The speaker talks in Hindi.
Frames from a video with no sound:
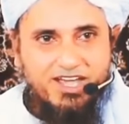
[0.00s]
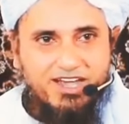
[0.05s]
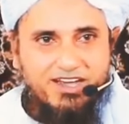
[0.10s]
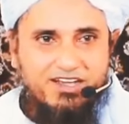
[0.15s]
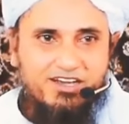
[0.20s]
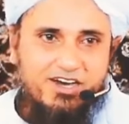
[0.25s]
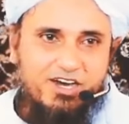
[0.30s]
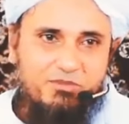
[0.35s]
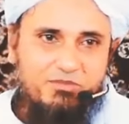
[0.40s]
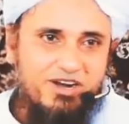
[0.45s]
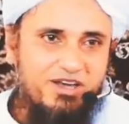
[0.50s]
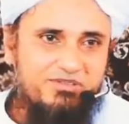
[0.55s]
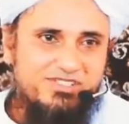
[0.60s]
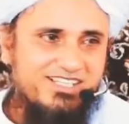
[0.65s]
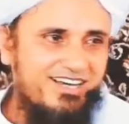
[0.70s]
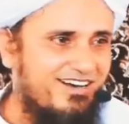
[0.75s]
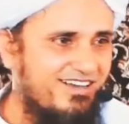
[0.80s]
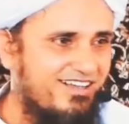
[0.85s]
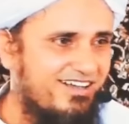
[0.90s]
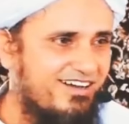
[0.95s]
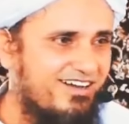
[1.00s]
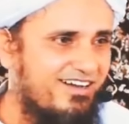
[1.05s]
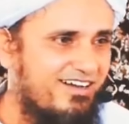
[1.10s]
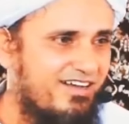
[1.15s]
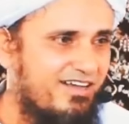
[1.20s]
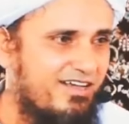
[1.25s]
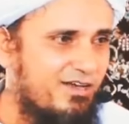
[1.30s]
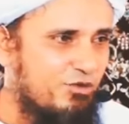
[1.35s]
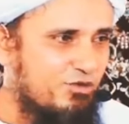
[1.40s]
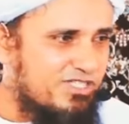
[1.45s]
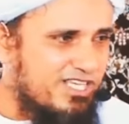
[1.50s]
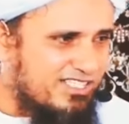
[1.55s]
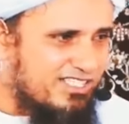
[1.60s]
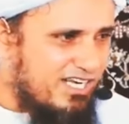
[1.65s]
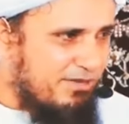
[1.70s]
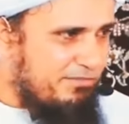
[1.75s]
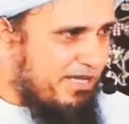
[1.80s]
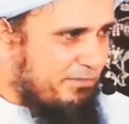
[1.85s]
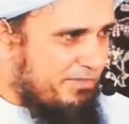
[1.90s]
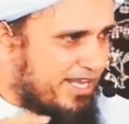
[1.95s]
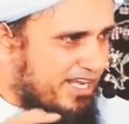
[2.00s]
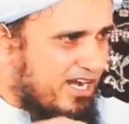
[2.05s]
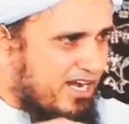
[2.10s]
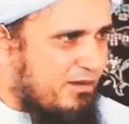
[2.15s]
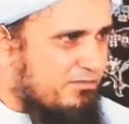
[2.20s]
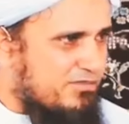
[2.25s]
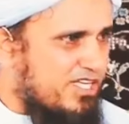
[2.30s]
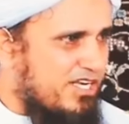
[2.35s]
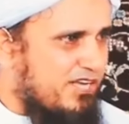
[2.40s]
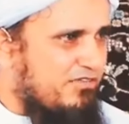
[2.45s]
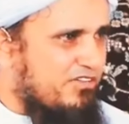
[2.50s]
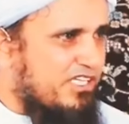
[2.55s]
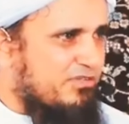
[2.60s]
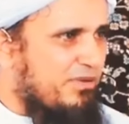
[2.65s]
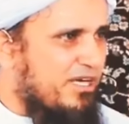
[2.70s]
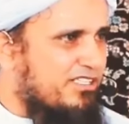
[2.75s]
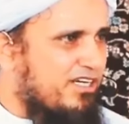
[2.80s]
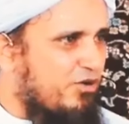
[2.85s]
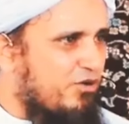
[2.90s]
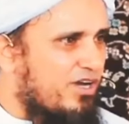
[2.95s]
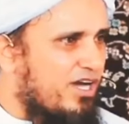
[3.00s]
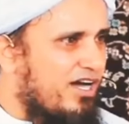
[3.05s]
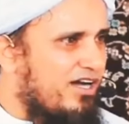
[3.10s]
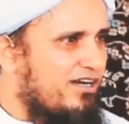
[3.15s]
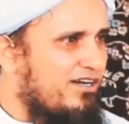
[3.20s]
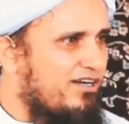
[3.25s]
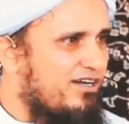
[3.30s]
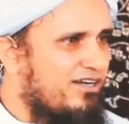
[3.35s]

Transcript: कहेगा यार बड़ा मज़ा आया उसके दिल में अपने काम से नफरत पैदा होना